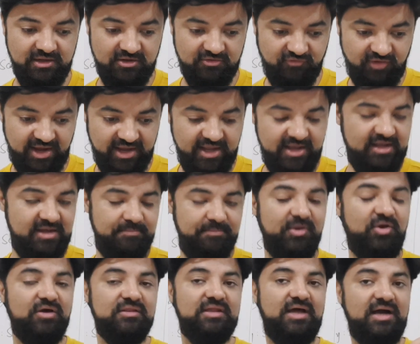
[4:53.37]
वाई
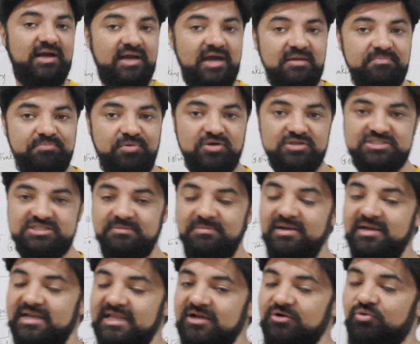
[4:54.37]
बिकॉज अगर
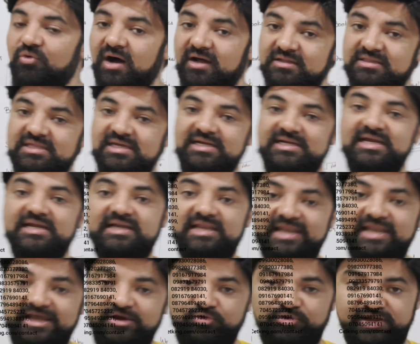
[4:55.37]
पॉसिबिलिटी हुआ सी
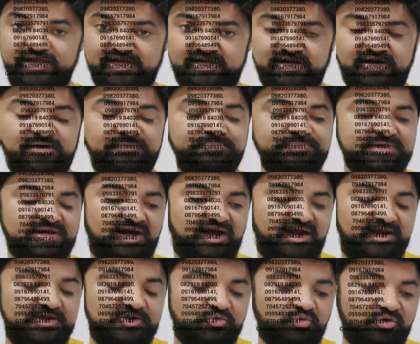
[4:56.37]
डिले e होने का
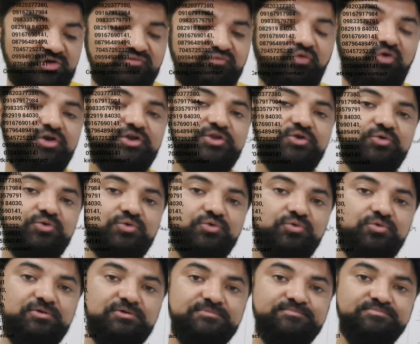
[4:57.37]
आई डोंट वॉन्ट यू
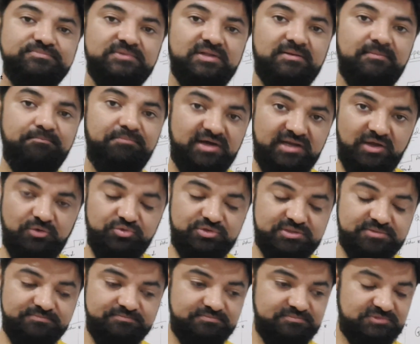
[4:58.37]
टू बर्न
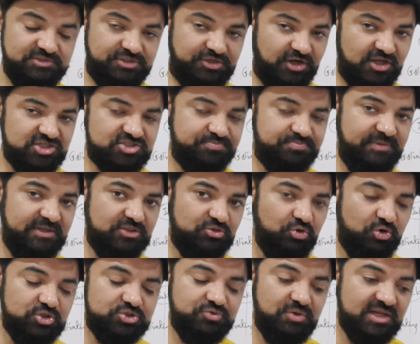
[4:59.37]
आउट ट्रस्ट मी
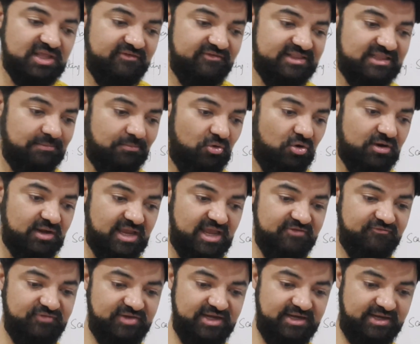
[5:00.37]
दोज हु आर गिविंग द मॉक
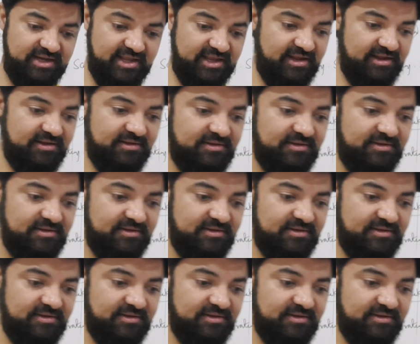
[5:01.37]
एवरी डे